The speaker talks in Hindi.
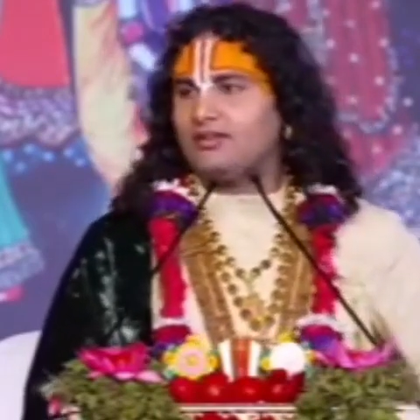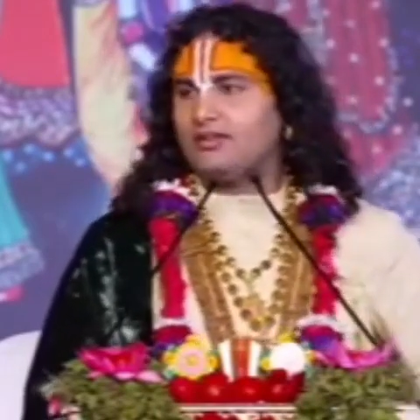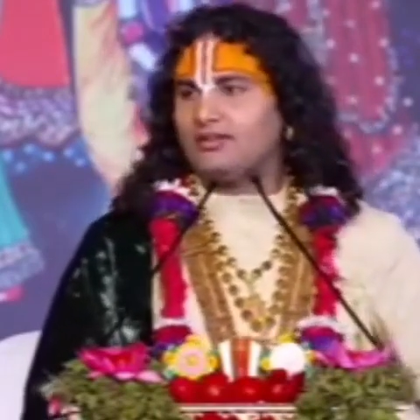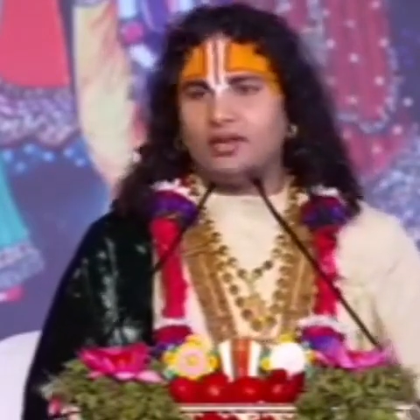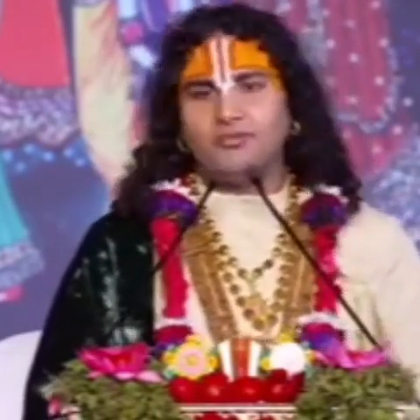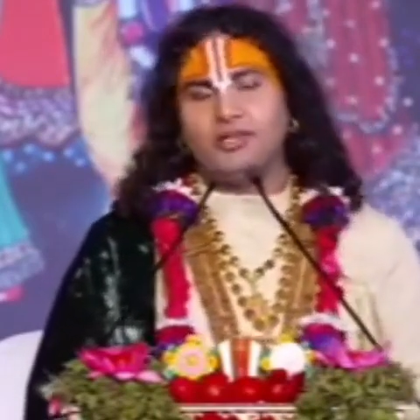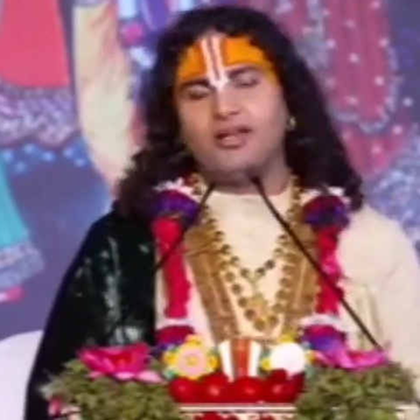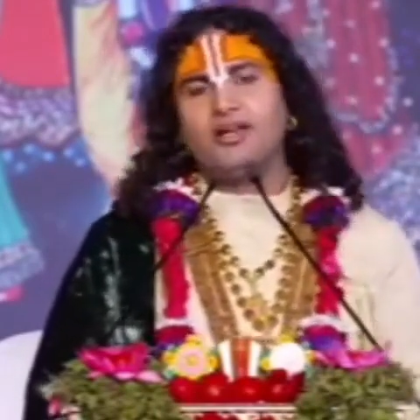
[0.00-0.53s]

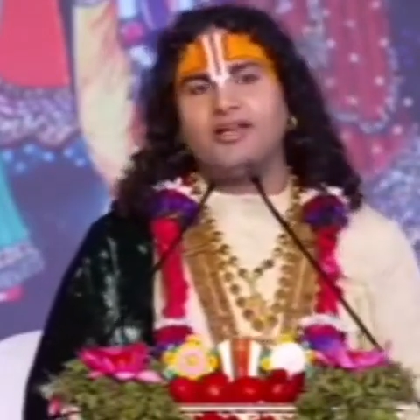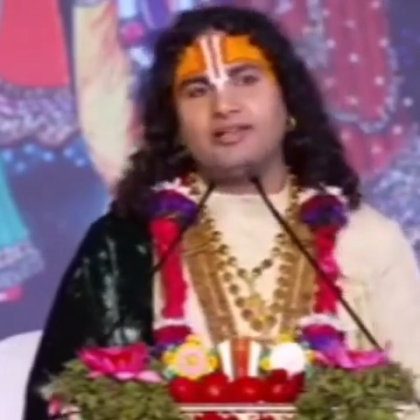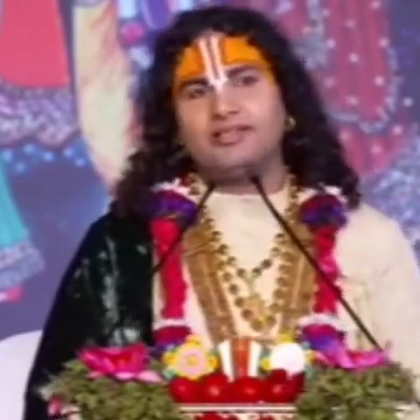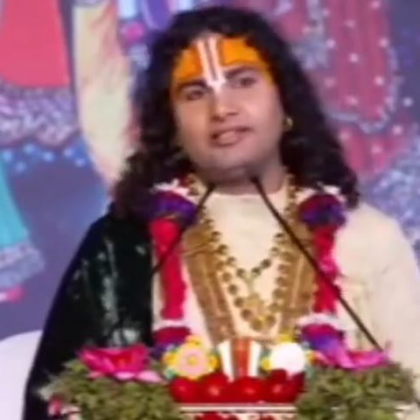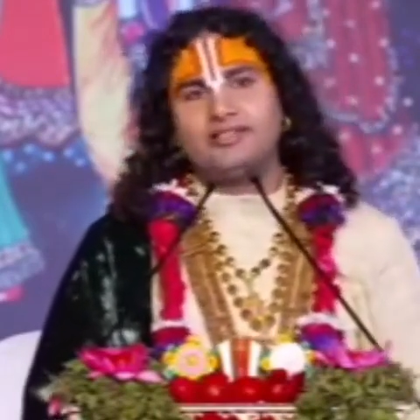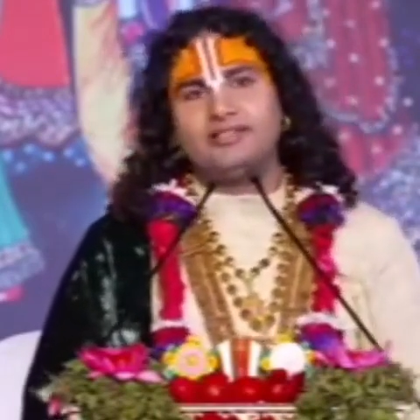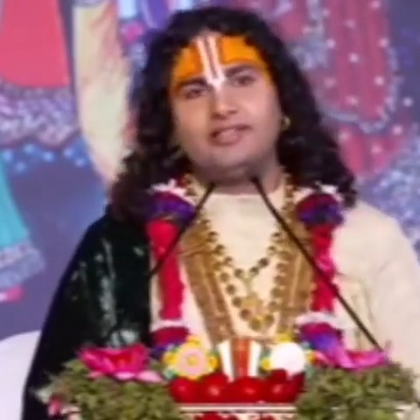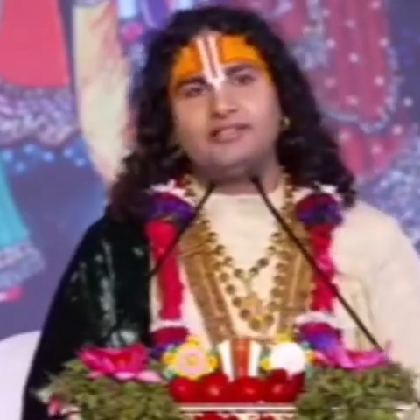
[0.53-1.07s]
हमने कहा
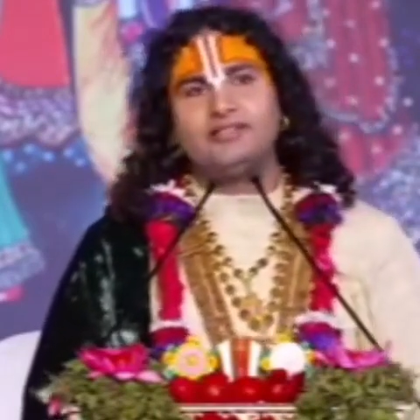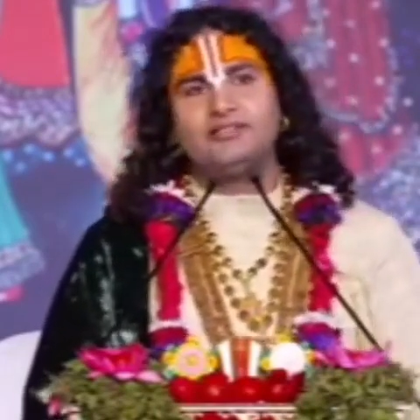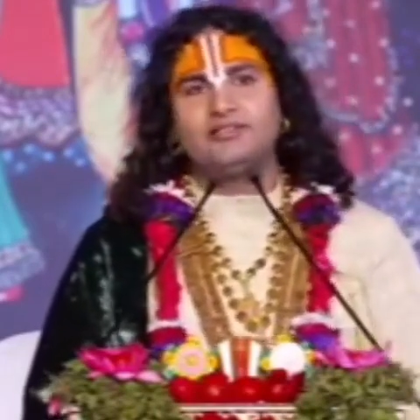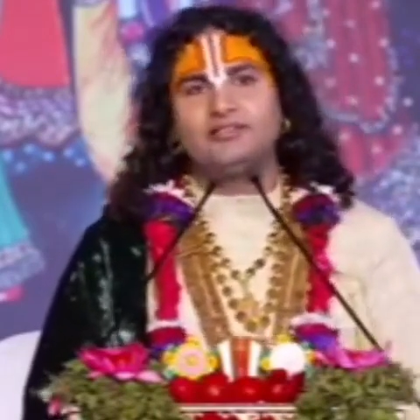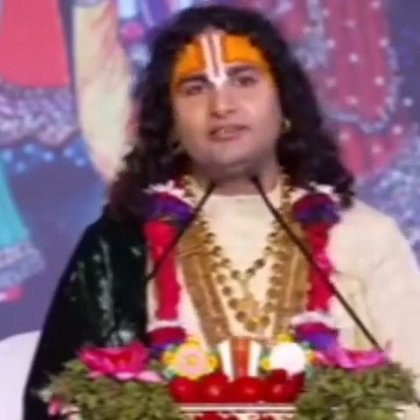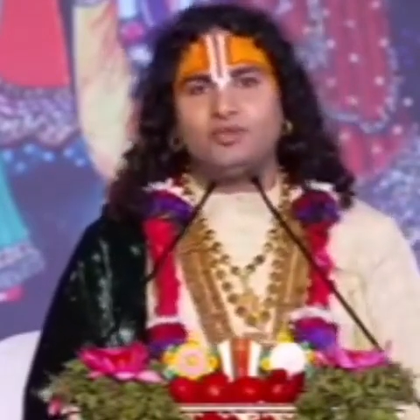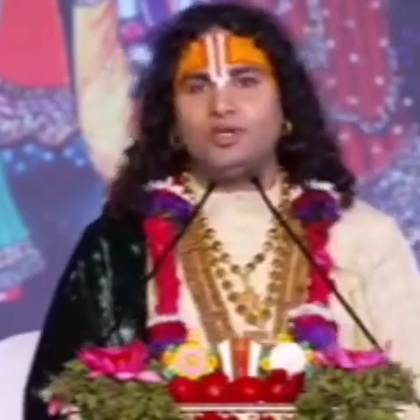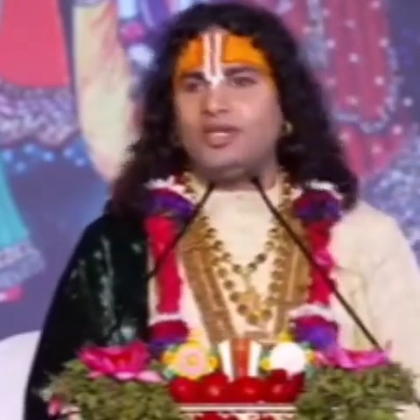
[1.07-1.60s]
कैसे हैं
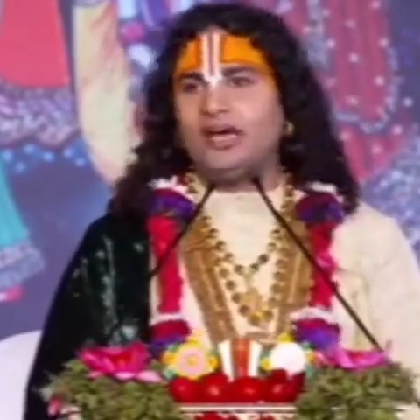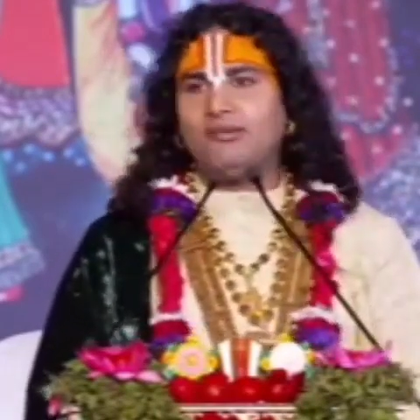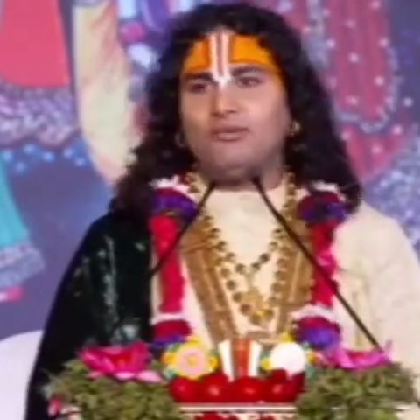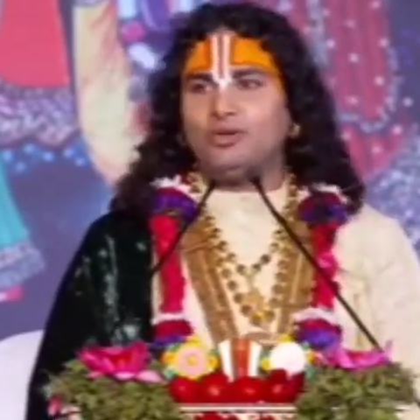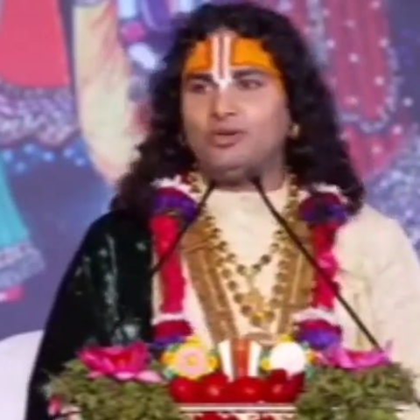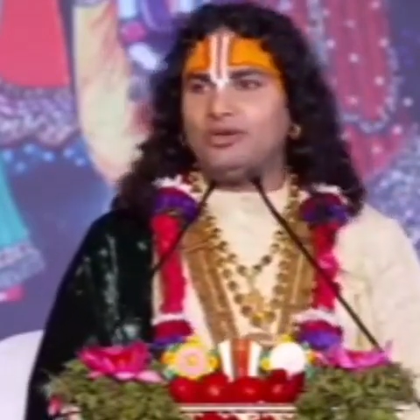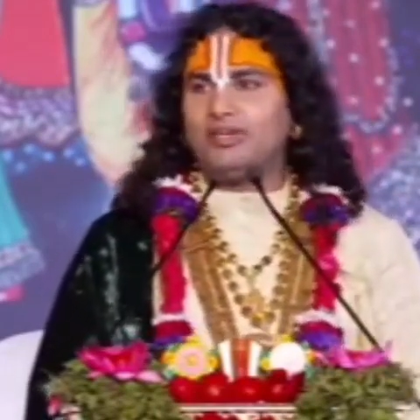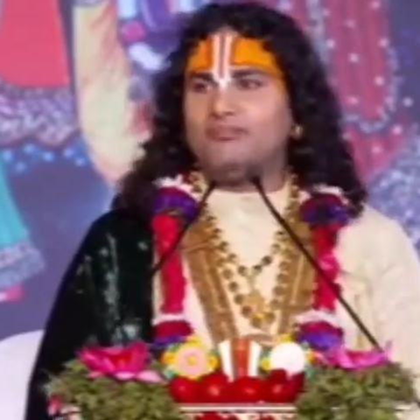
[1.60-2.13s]
बोले आप
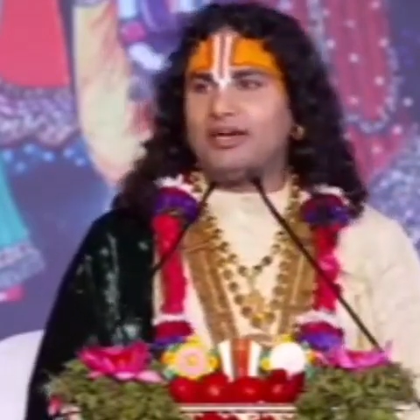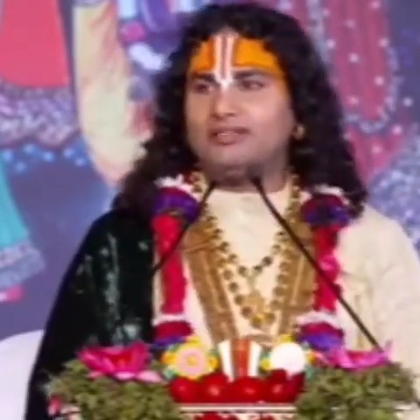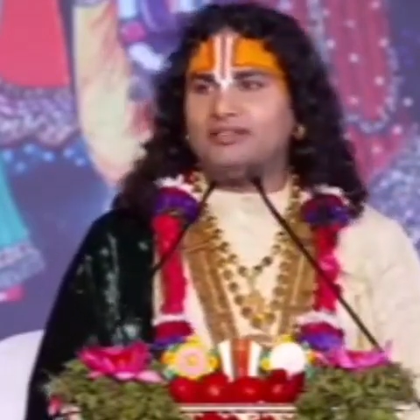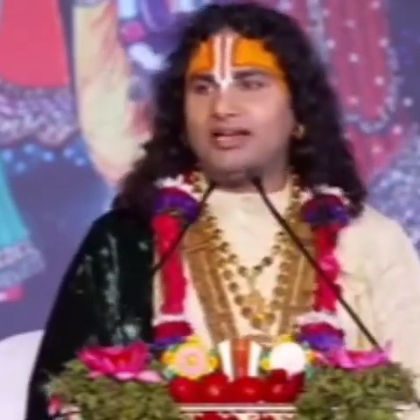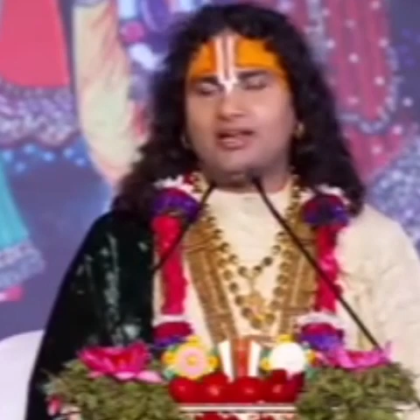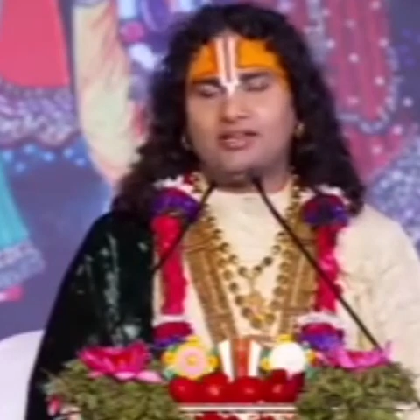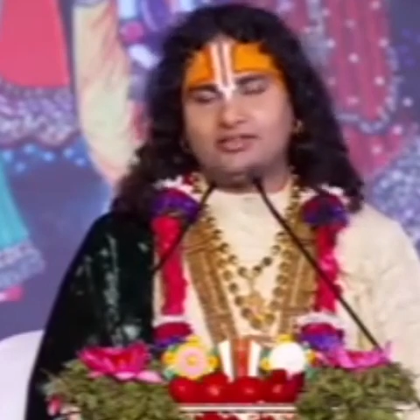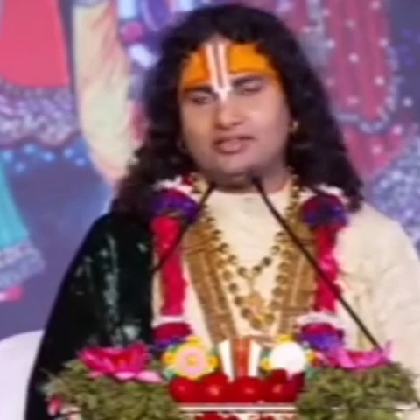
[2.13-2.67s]
लोगों के पास
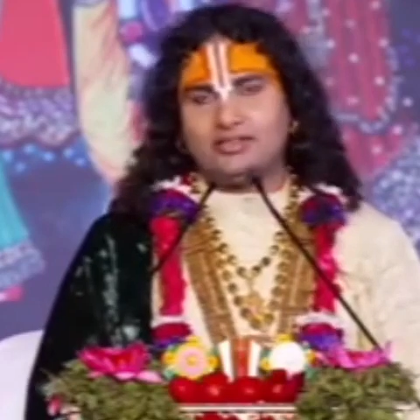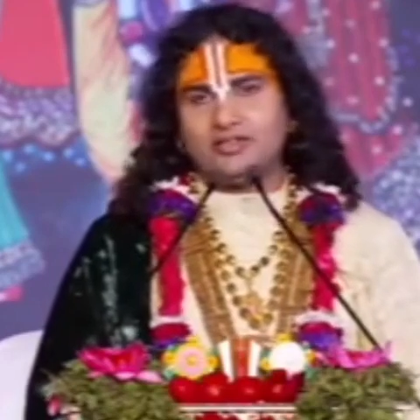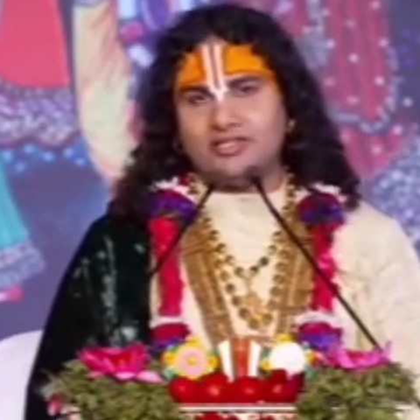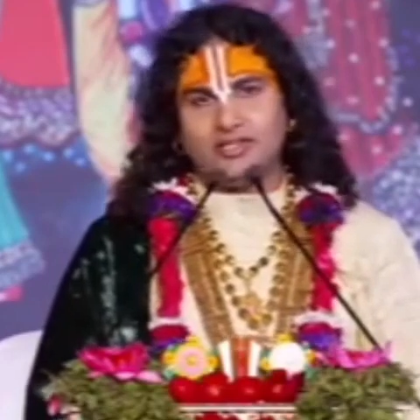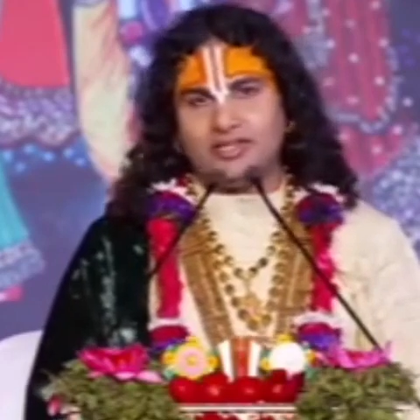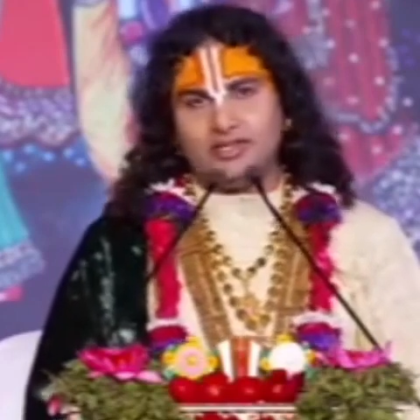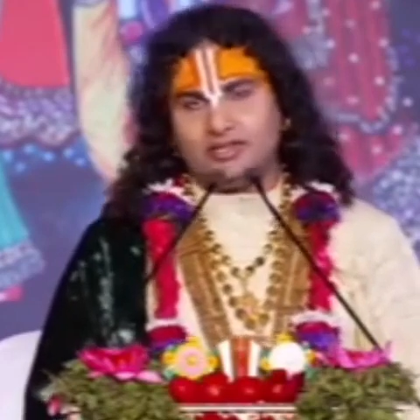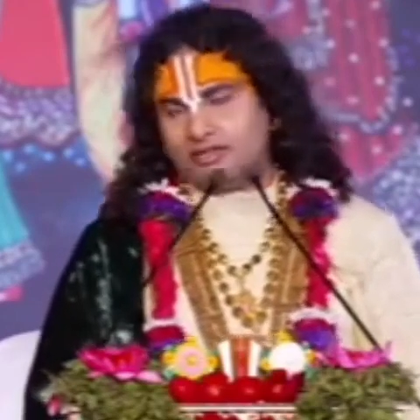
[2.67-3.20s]
समझ
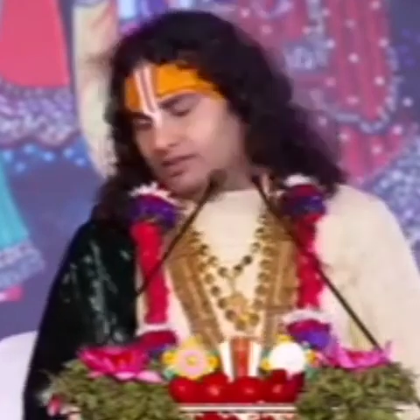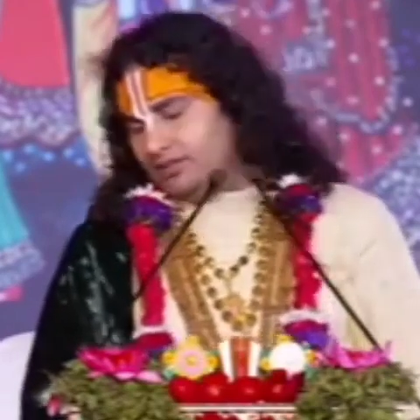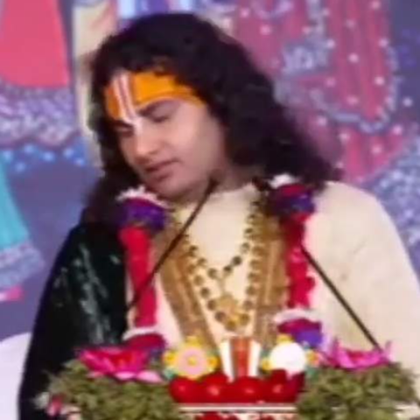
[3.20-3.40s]
नहीं है